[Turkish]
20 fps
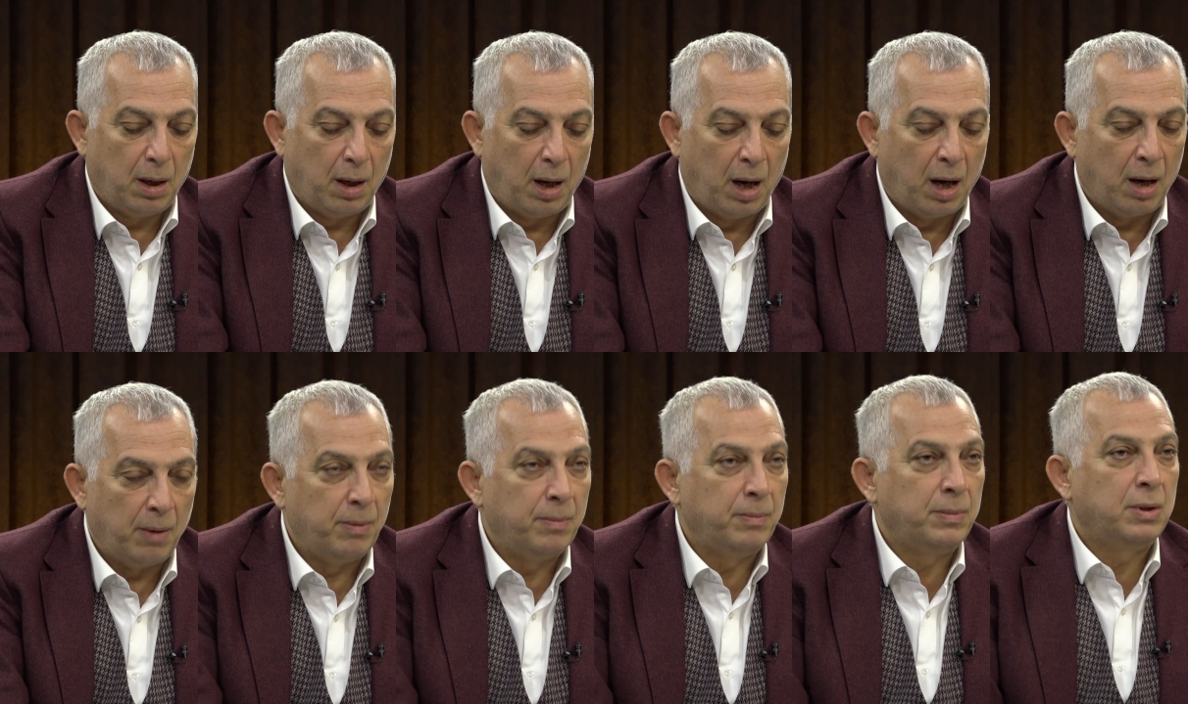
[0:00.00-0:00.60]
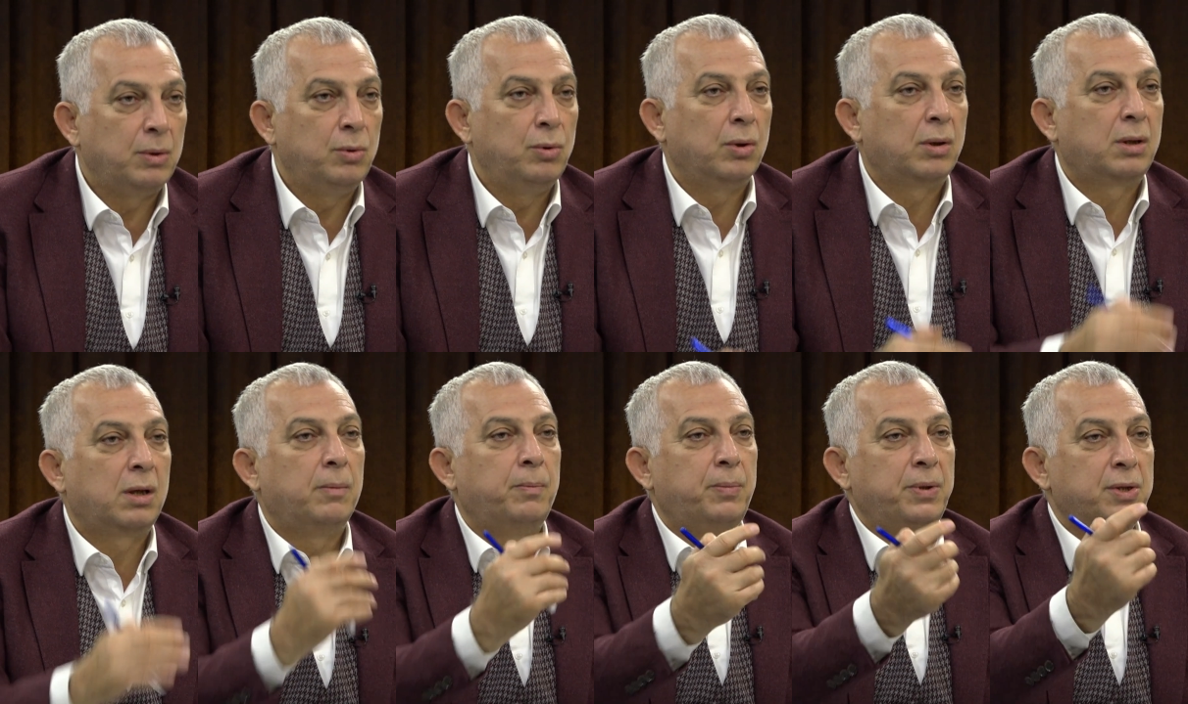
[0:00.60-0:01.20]
Abim gidiyor
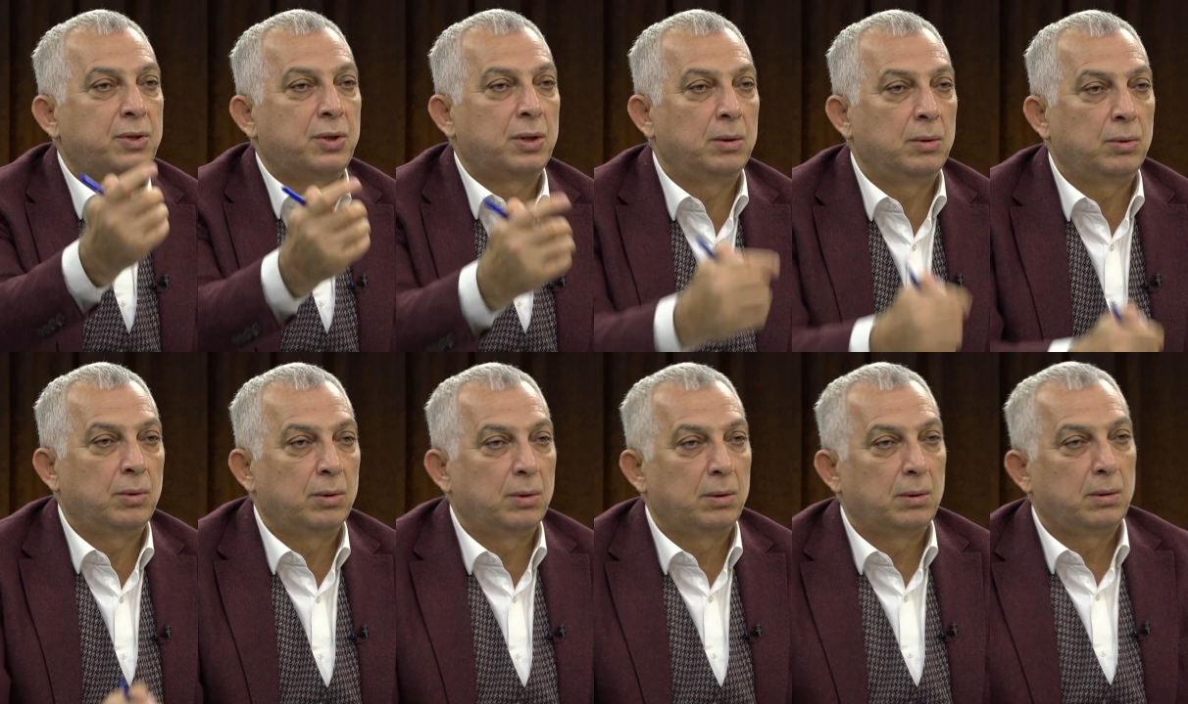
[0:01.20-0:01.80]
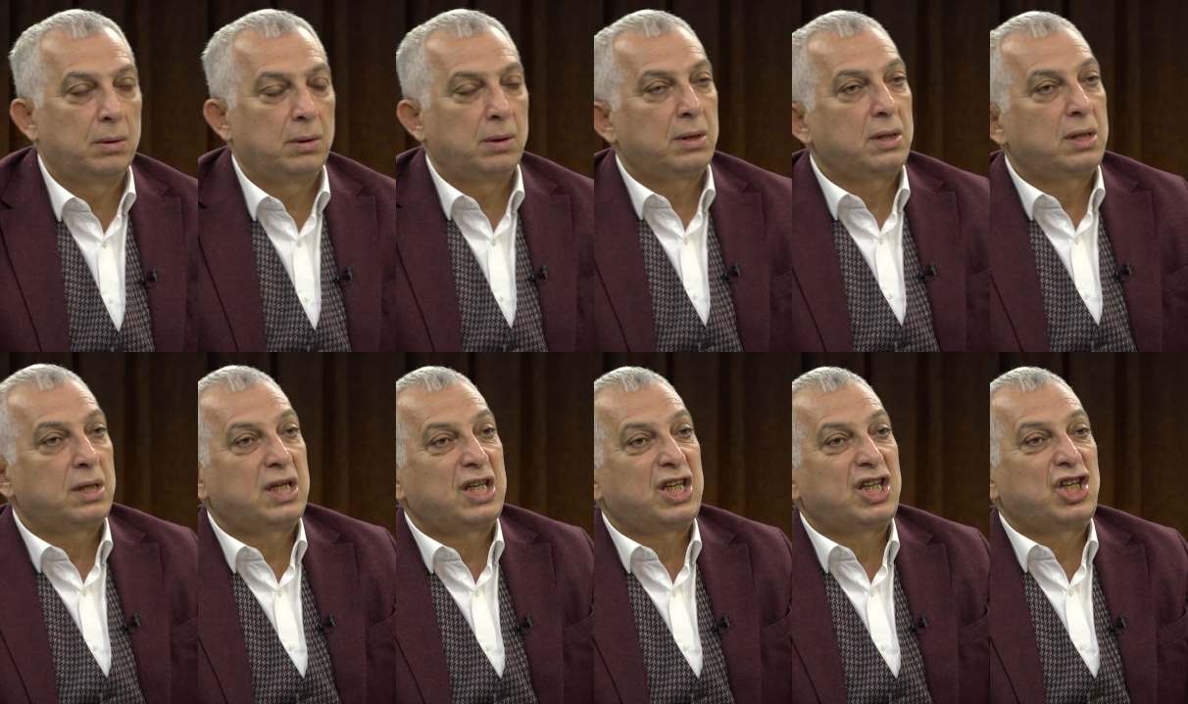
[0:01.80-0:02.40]
kapıyı çalıyor.
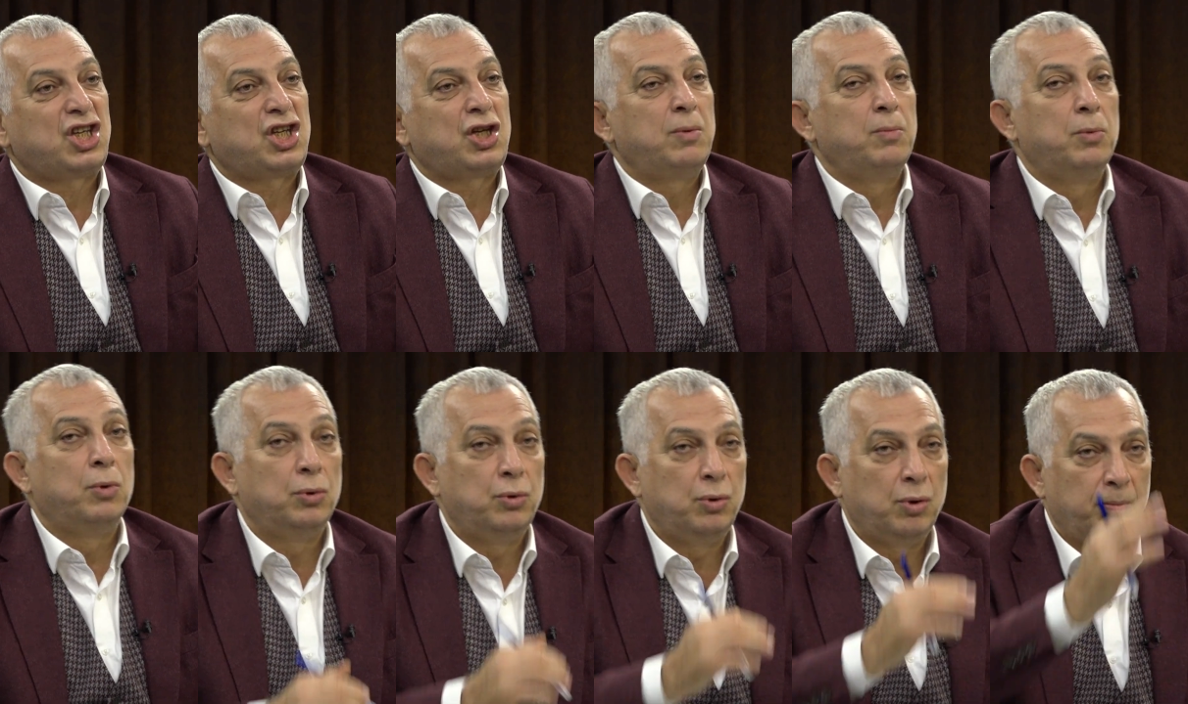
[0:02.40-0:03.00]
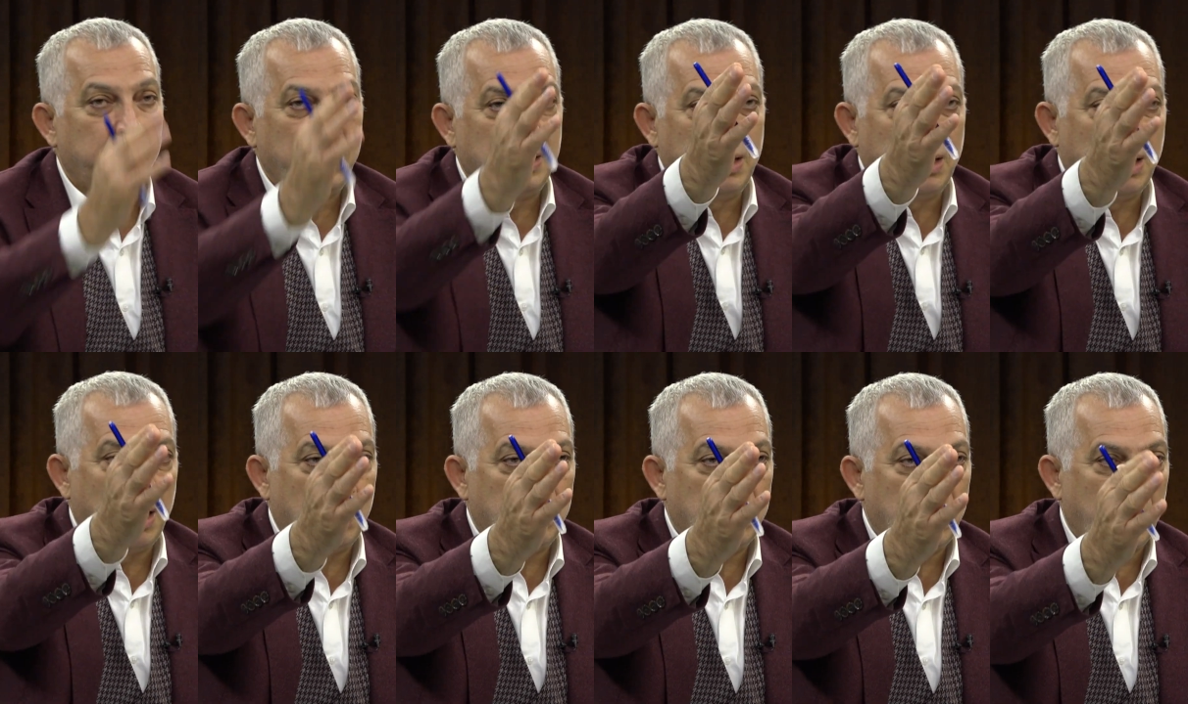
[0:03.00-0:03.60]
Kim o diyor Medine
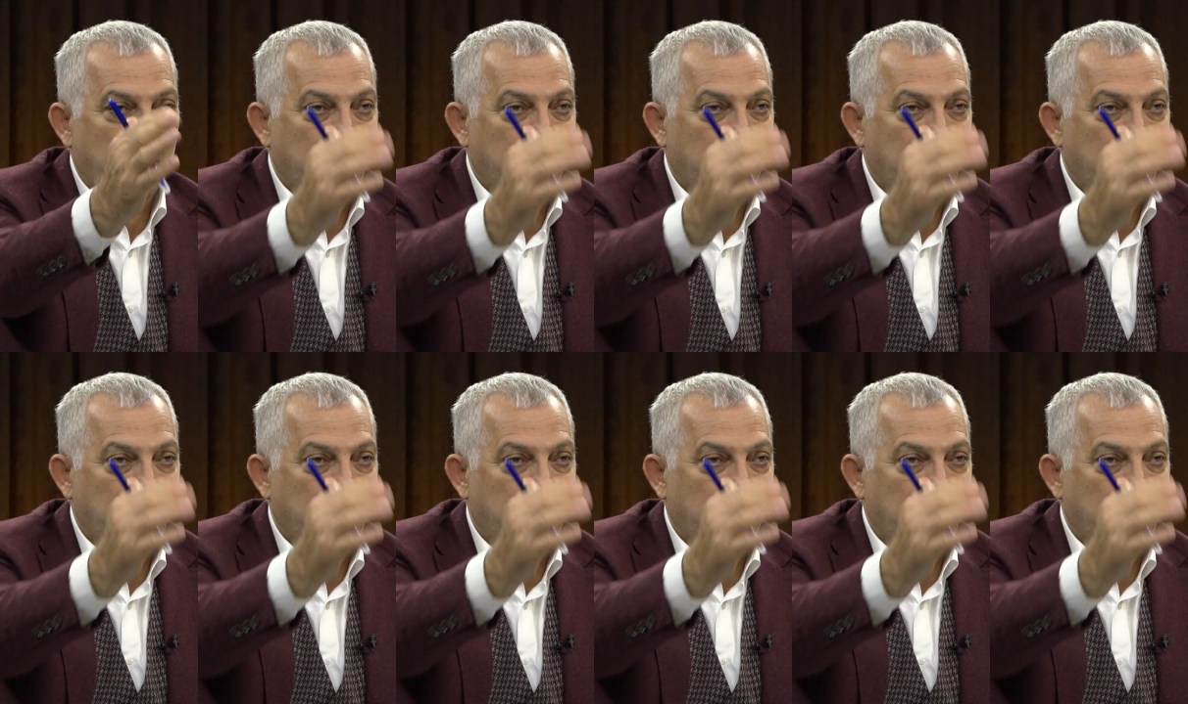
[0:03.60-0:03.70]
abla